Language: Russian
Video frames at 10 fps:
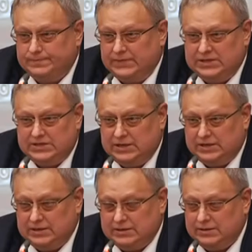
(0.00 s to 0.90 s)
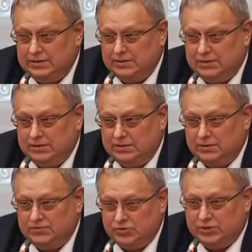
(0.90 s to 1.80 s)
если
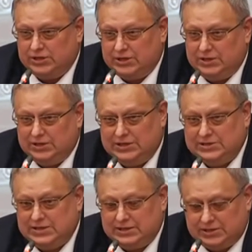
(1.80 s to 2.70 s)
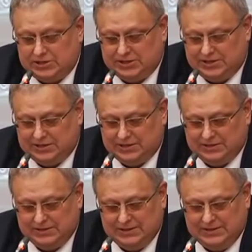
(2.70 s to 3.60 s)
Э, все-таки недостаточно
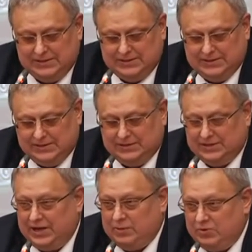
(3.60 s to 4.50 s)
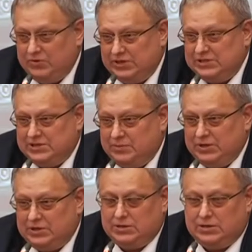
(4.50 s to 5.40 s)
требований
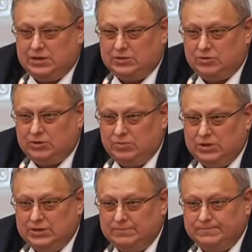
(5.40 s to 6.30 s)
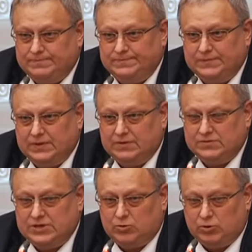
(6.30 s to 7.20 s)
самих, которые были э, в
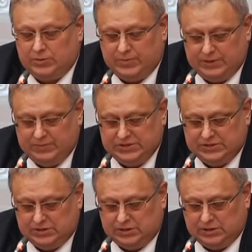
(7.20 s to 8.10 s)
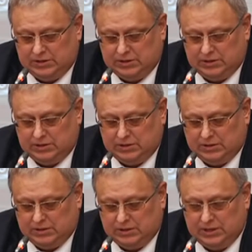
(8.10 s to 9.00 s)
законе прописаны
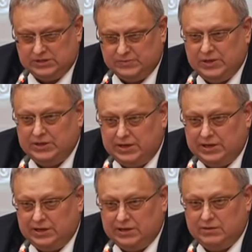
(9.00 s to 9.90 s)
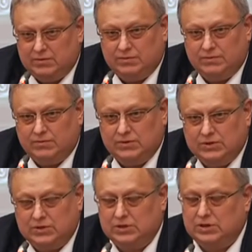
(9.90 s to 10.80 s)
э, для исполнения вот
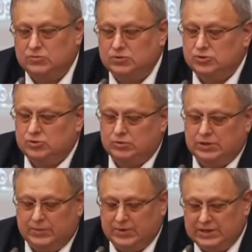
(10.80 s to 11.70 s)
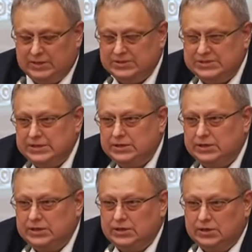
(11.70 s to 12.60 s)
того, что необходимо
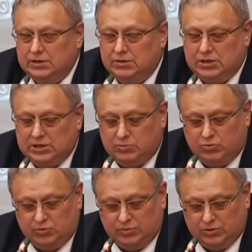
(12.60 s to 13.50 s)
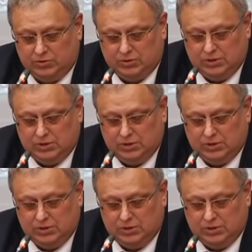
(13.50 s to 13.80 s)
сделать, то я напомню,